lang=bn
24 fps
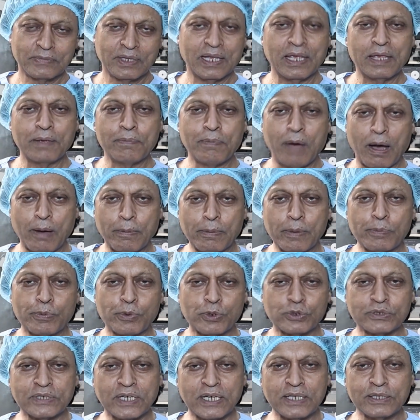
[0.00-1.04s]
কীভাবে
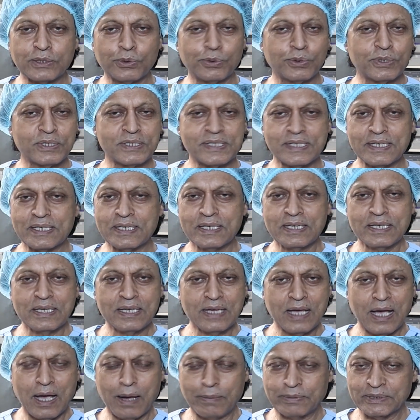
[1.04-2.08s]
প্রচারিত হয়েছে
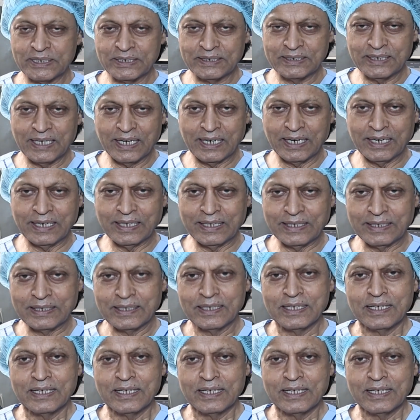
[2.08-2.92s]
আমাদের জানা নেই